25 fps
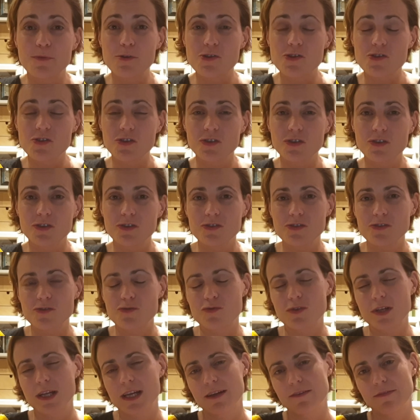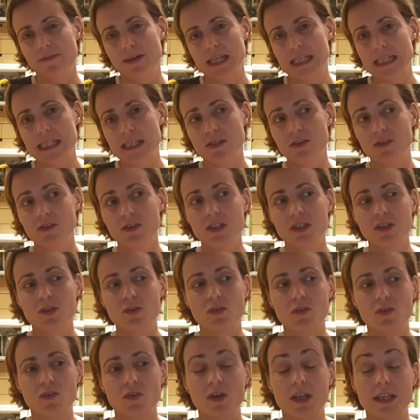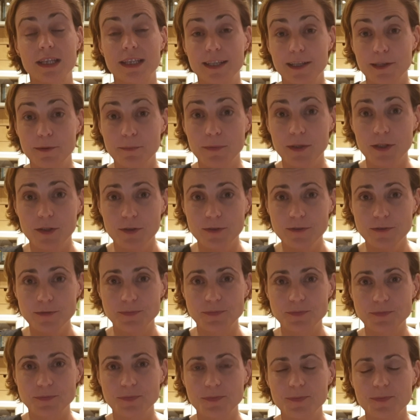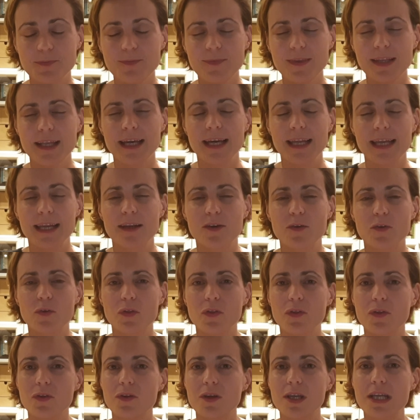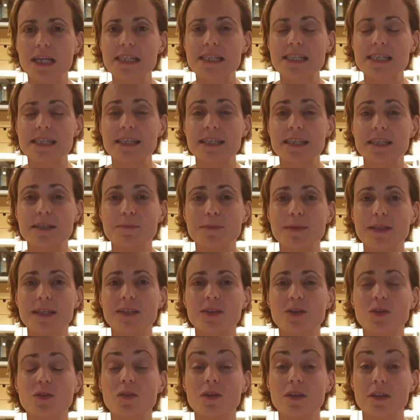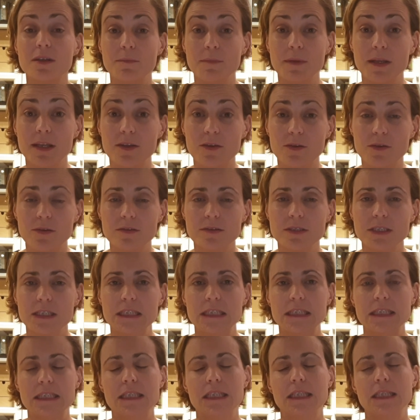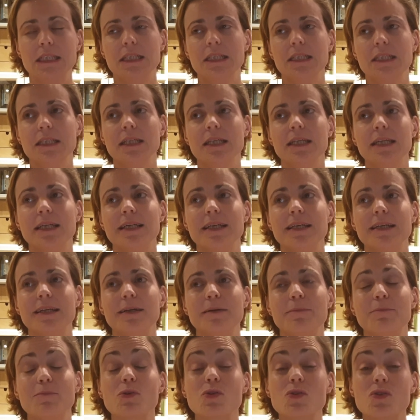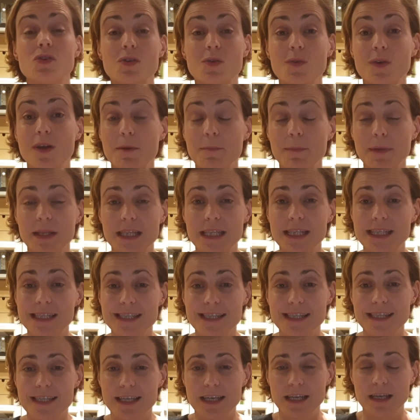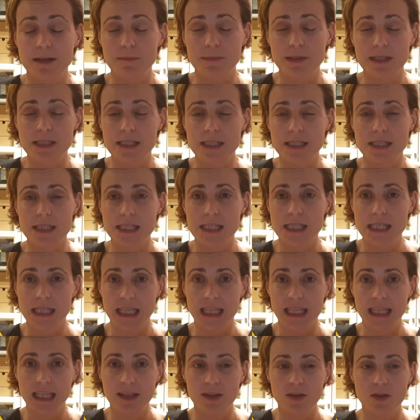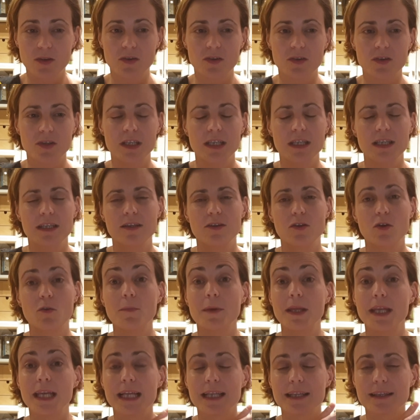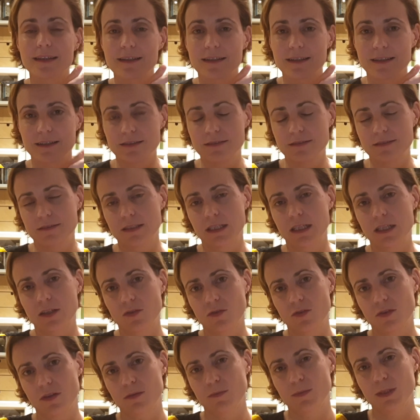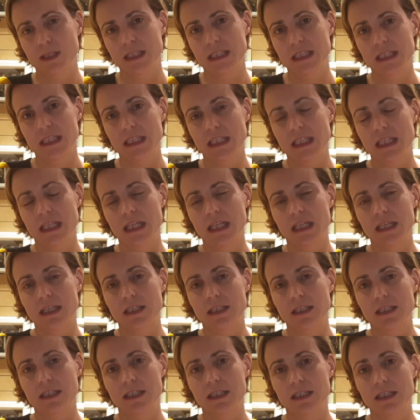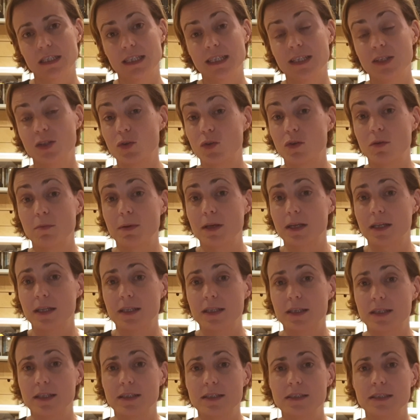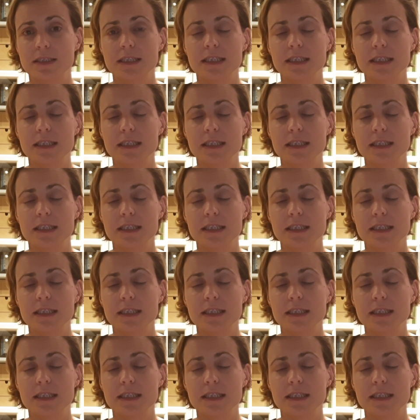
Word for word: vosotros una reflexión en torno al término, a la noción y al sentimiento del miedo, que posiblemente sea el más extendido y dominante actualmente en, todo el planeta.